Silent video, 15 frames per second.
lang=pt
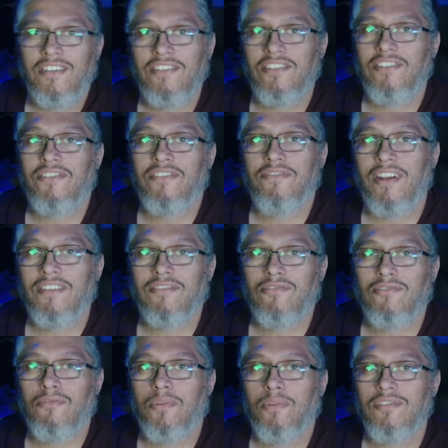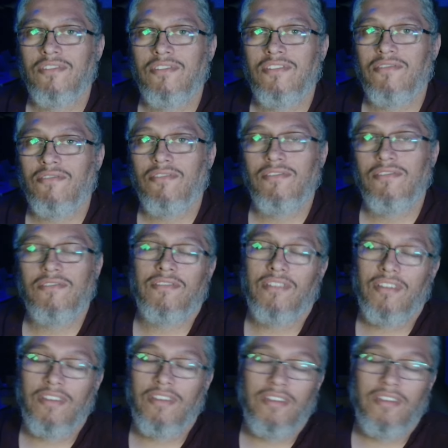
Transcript: de diversos cupons de descontos,